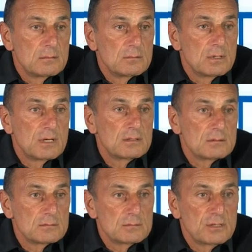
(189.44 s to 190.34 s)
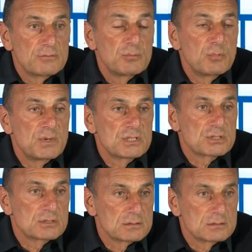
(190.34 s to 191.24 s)
ouais, on a fait un bon
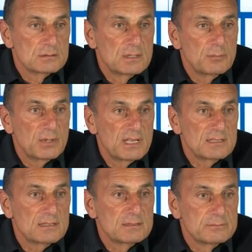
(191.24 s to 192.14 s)
match. On a pris 4.